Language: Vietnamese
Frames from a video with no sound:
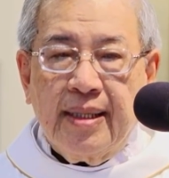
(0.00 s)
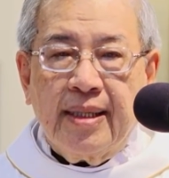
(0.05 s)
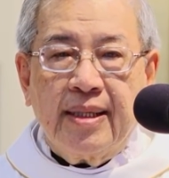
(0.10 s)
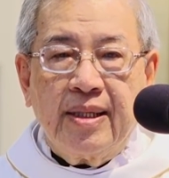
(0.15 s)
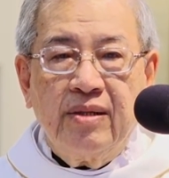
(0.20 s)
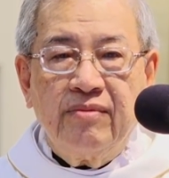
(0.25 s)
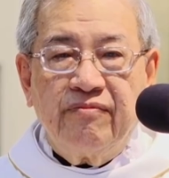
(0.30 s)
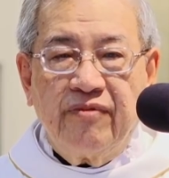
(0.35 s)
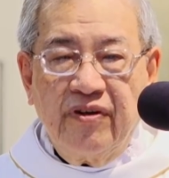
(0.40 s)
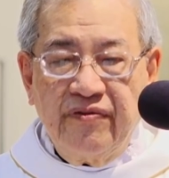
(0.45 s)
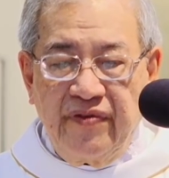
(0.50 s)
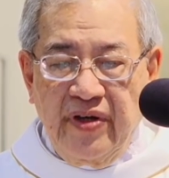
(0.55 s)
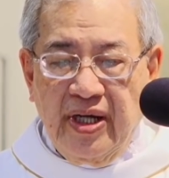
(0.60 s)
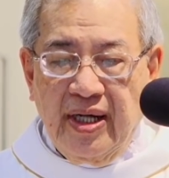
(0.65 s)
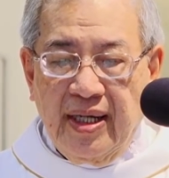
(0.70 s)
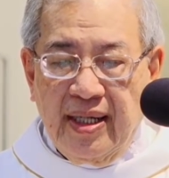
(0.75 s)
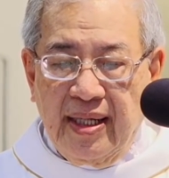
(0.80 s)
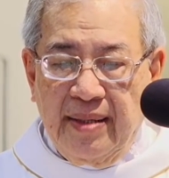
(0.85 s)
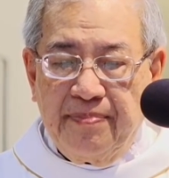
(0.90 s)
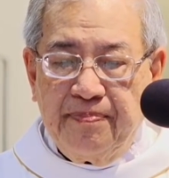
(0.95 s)
Cùng với việc
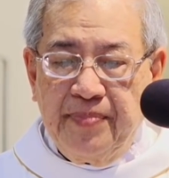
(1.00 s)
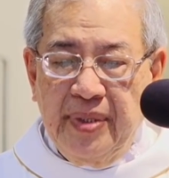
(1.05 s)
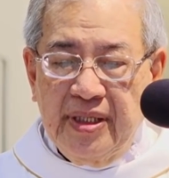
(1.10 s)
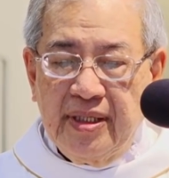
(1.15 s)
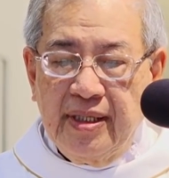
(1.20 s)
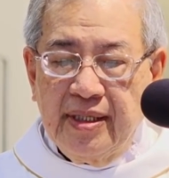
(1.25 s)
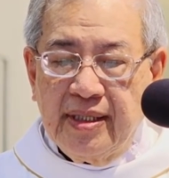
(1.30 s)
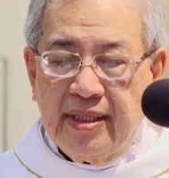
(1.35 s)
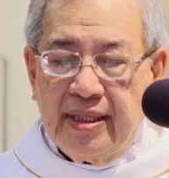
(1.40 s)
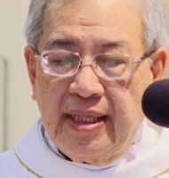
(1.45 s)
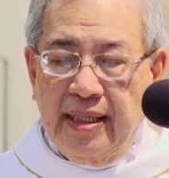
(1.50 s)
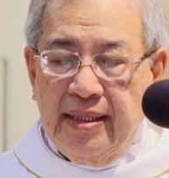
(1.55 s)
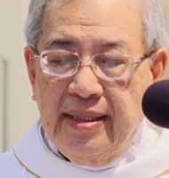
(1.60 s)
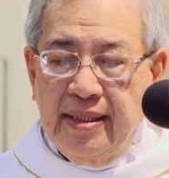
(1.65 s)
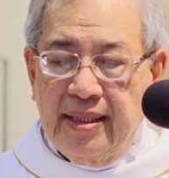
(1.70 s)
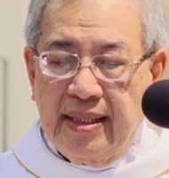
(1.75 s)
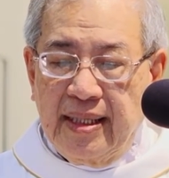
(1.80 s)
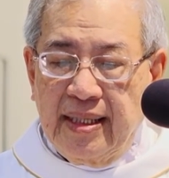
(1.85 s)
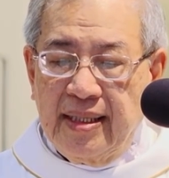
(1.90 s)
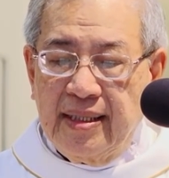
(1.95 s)
lập bí tích thánh
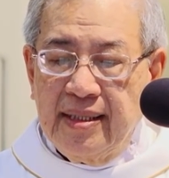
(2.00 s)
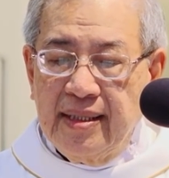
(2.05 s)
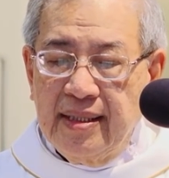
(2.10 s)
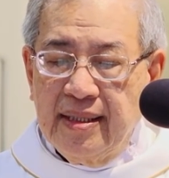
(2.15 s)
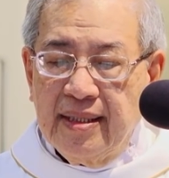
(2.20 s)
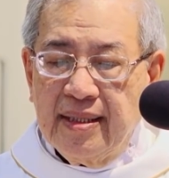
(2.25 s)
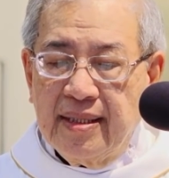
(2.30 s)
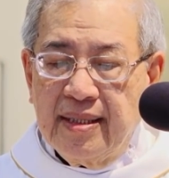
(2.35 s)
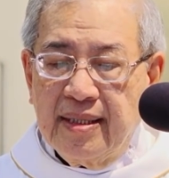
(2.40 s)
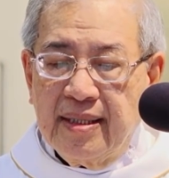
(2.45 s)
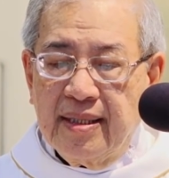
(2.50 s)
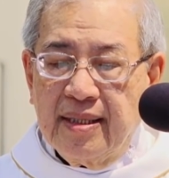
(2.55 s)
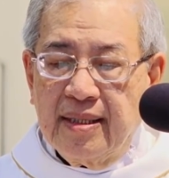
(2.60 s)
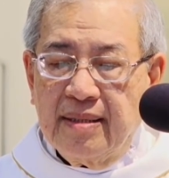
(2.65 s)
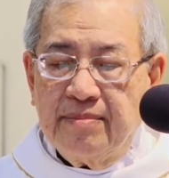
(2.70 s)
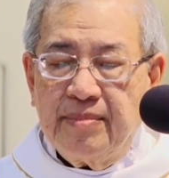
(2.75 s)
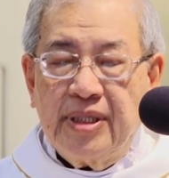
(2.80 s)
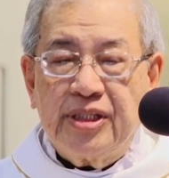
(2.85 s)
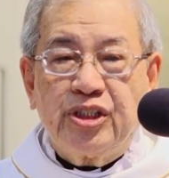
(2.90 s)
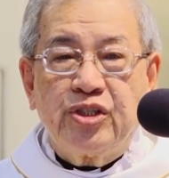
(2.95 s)
thể
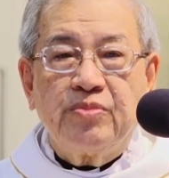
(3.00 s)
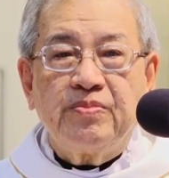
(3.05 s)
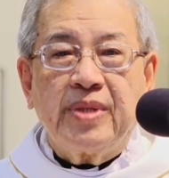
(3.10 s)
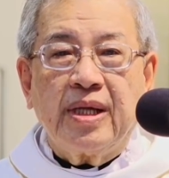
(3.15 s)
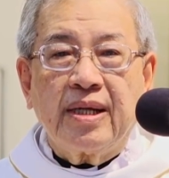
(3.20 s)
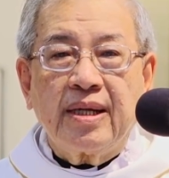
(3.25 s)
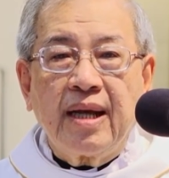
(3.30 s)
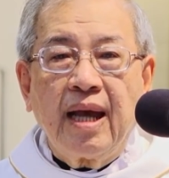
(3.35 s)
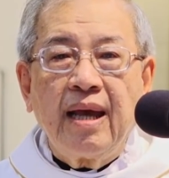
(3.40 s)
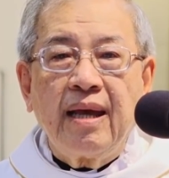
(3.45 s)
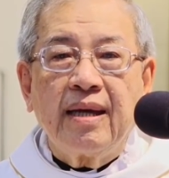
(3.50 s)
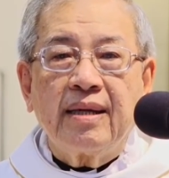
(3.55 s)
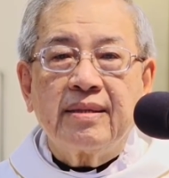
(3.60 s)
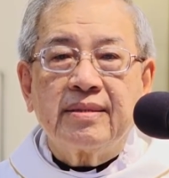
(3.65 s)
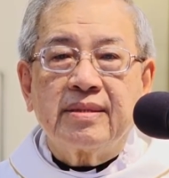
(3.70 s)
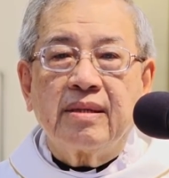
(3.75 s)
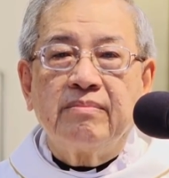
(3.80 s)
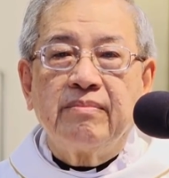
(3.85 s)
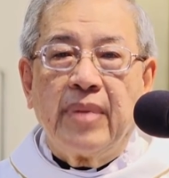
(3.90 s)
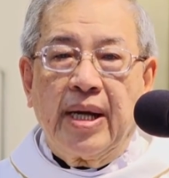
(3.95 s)
mà chúng ta nghe
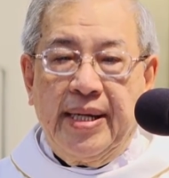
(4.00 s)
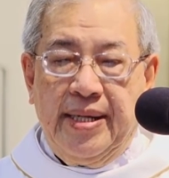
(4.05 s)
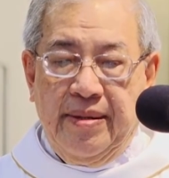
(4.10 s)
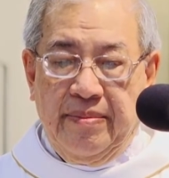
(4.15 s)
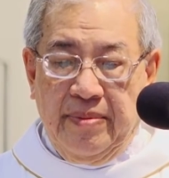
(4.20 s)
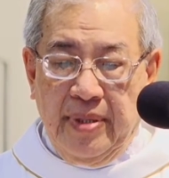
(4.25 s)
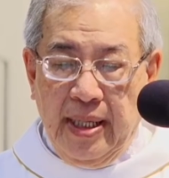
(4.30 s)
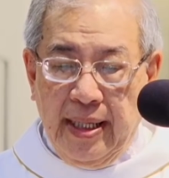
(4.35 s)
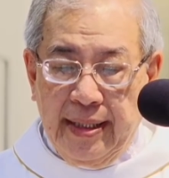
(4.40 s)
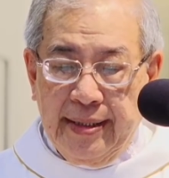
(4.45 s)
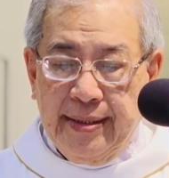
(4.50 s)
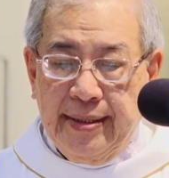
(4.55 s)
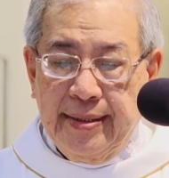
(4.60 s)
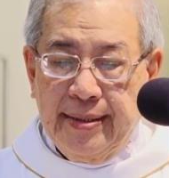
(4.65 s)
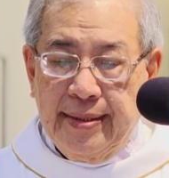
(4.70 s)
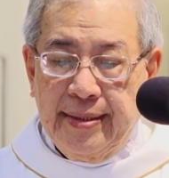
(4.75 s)
trong bài đọc 2,